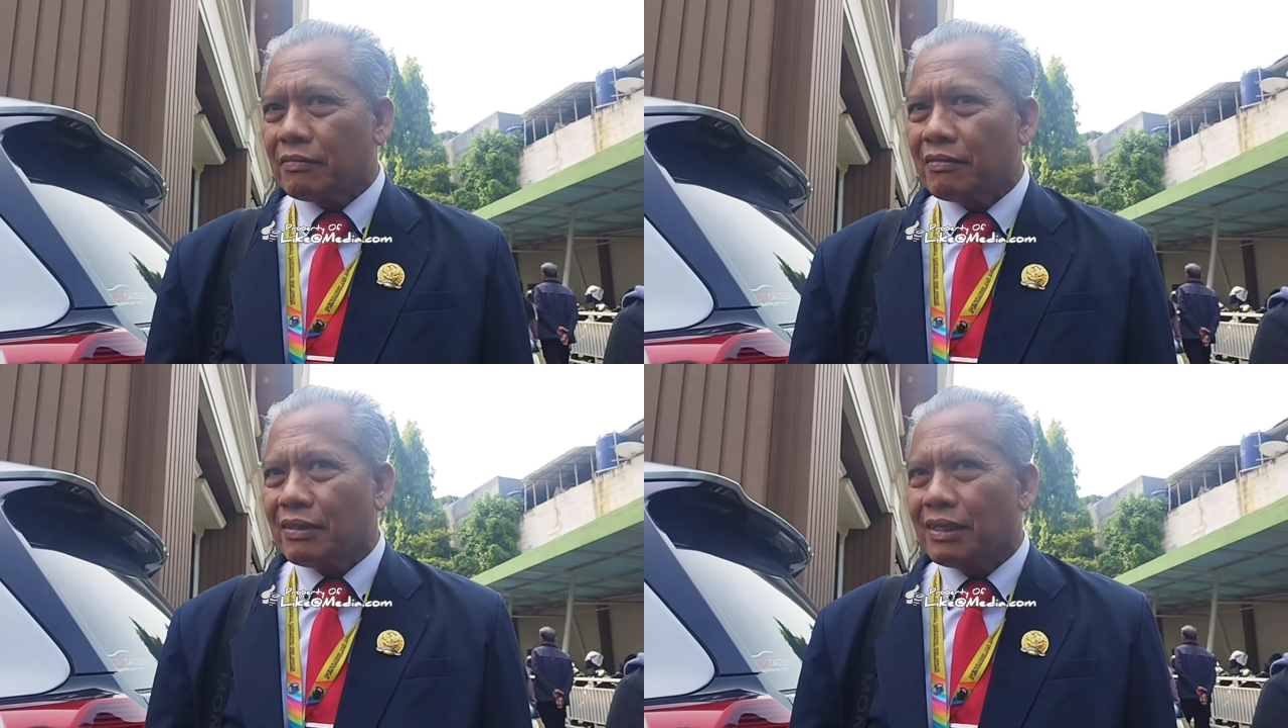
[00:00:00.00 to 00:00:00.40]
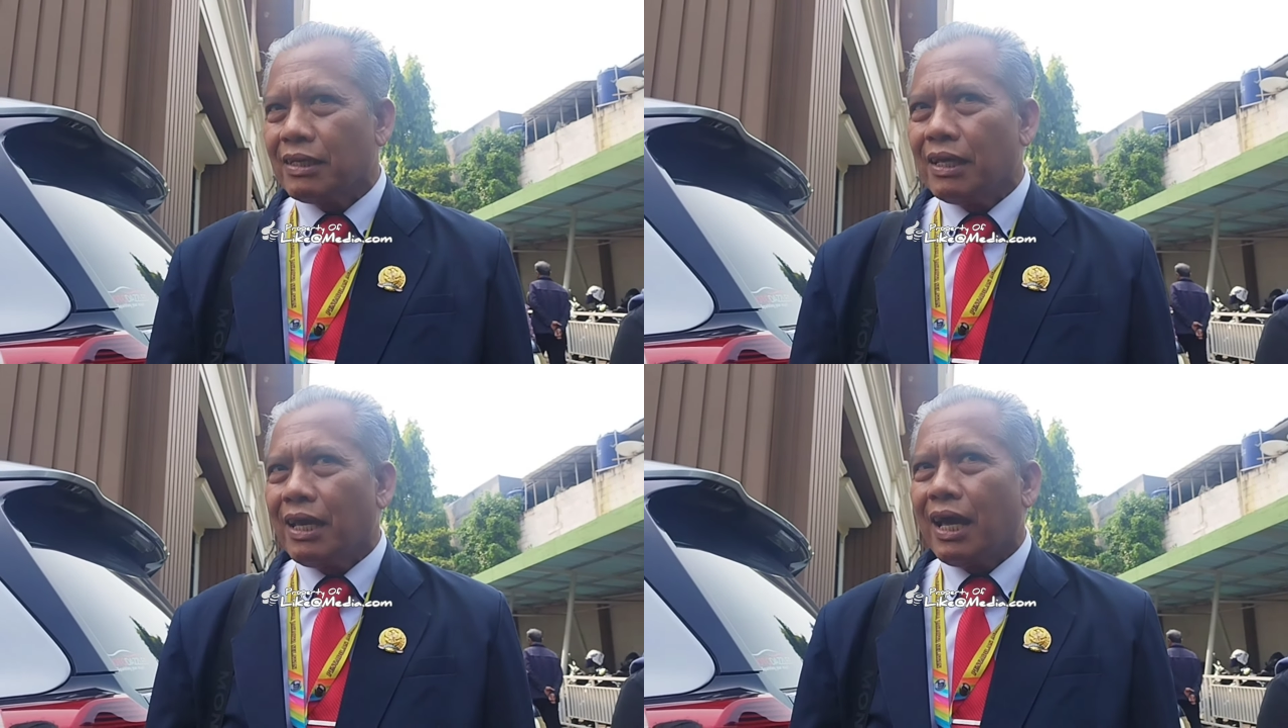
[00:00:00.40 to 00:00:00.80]
akhirnya
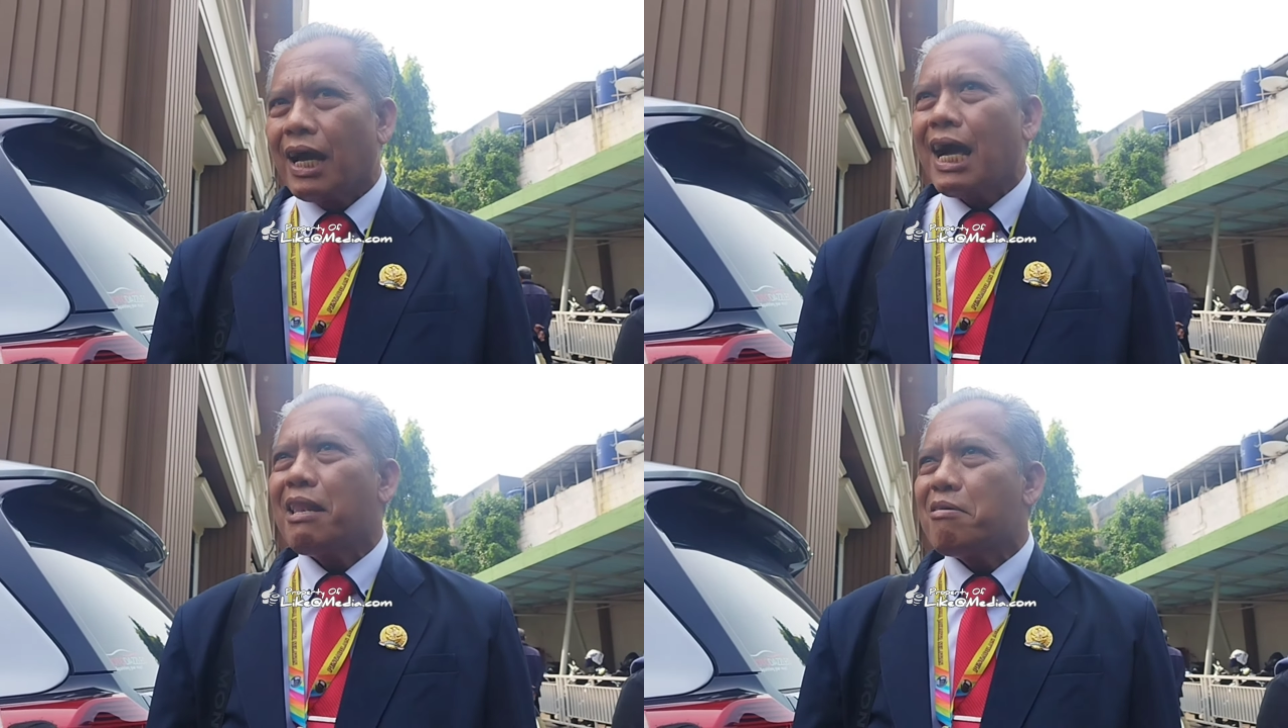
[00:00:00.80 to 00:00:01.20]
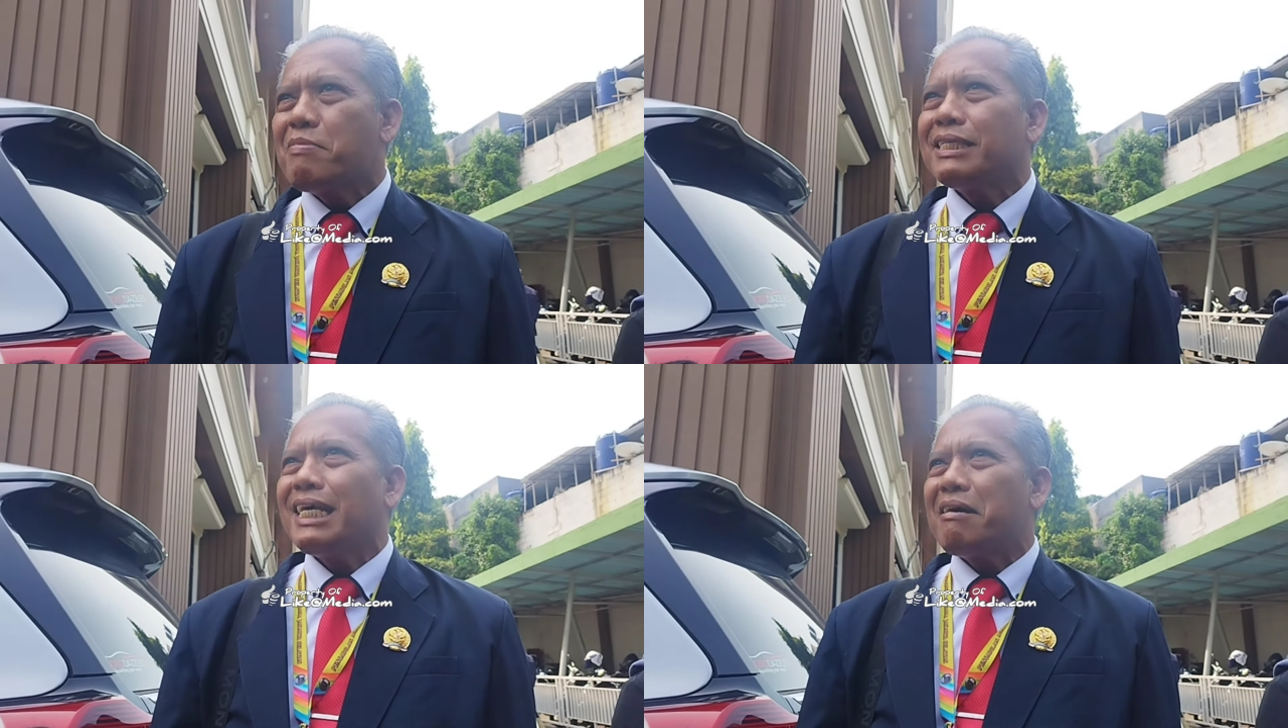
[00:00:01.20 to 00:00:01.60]
memutuskan? Kalau
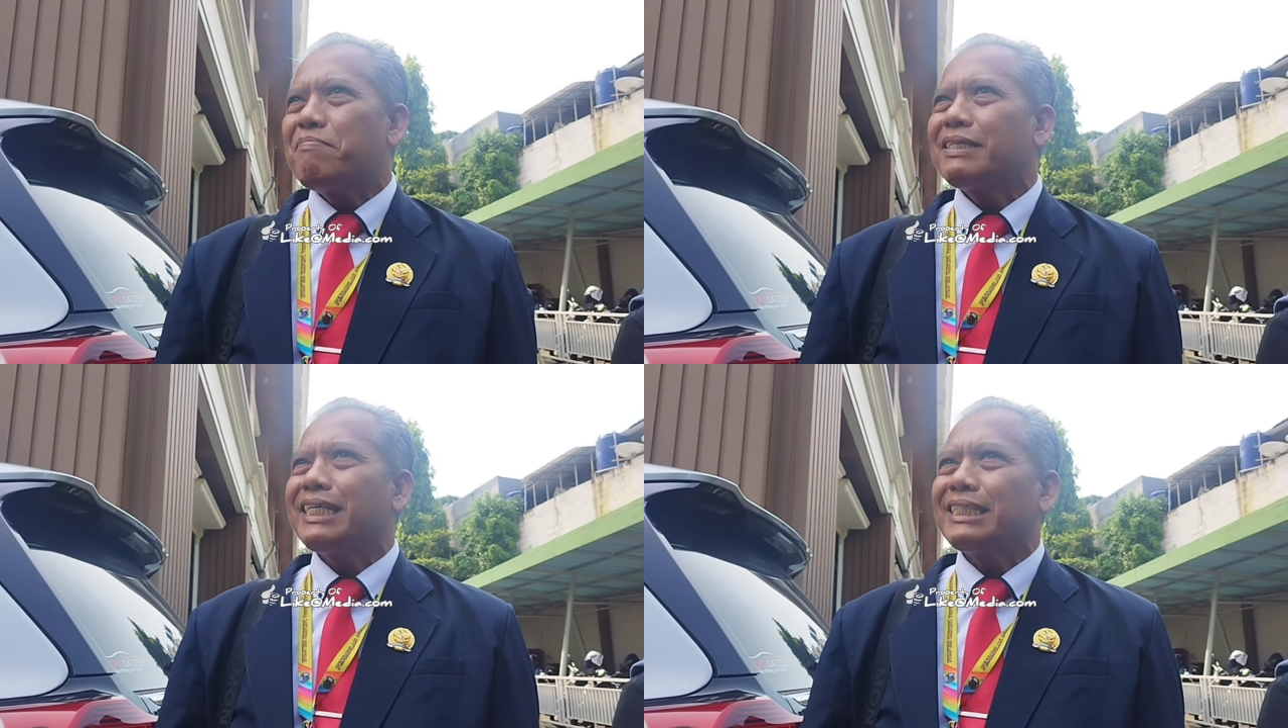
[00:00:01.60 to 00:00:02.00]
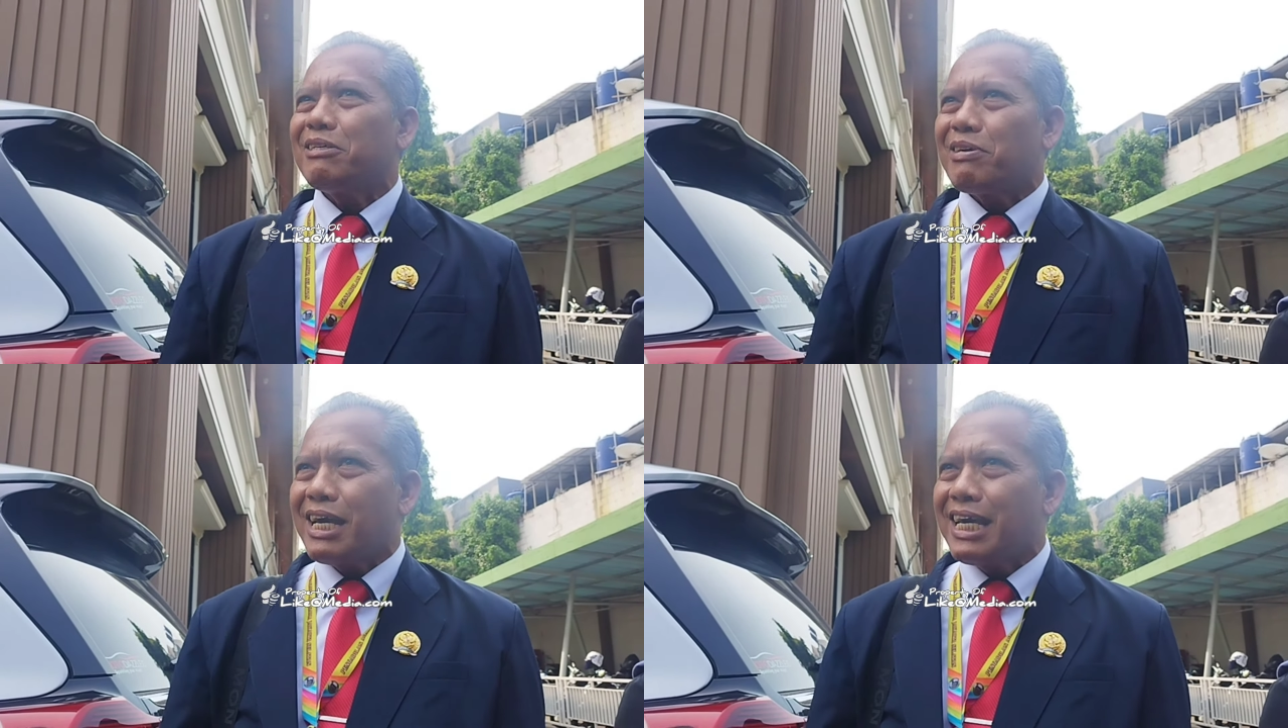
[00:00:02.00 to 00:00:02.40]
masalah
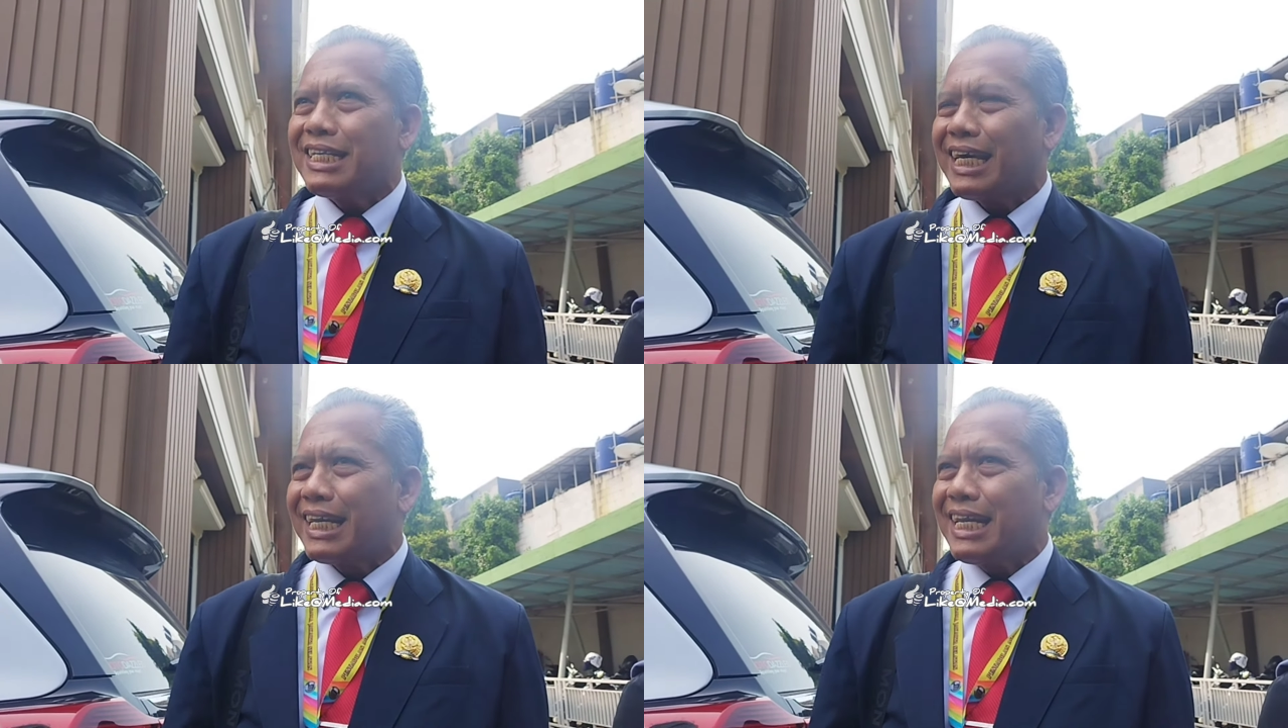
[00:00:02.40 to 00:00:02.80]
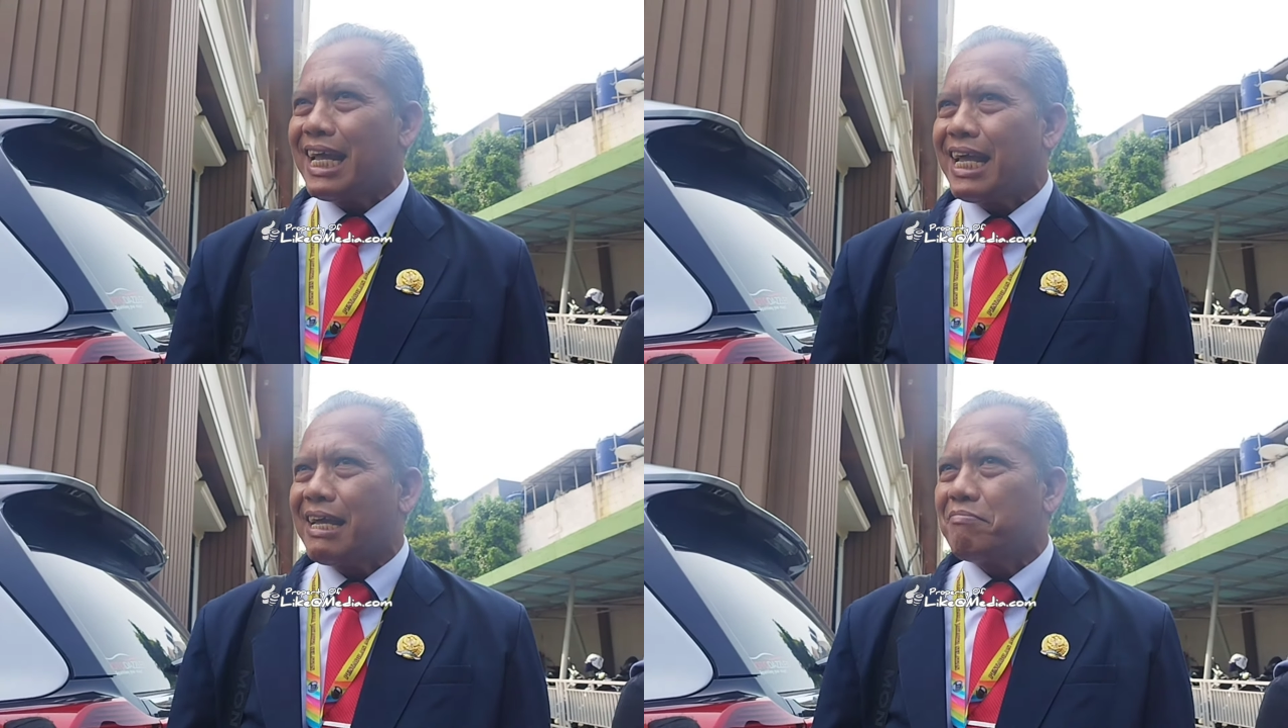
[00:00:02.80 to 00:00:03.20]
percekcokan
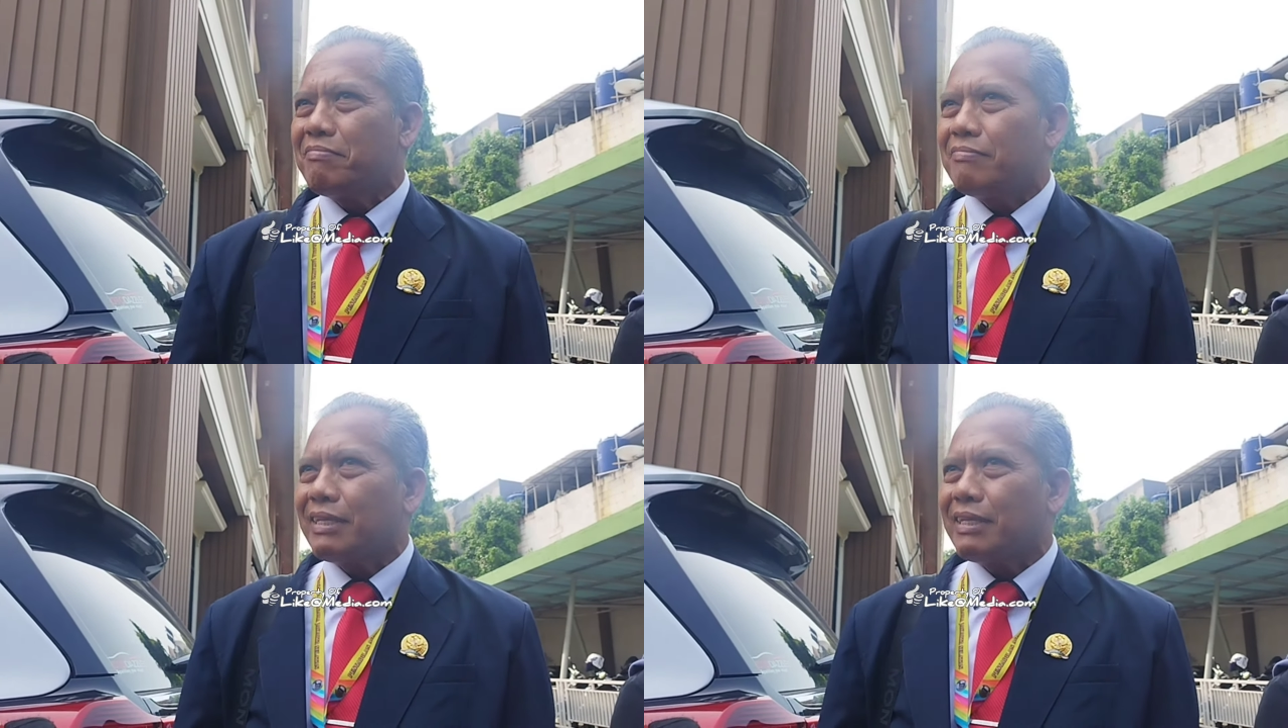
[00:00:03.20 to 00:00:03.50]
karena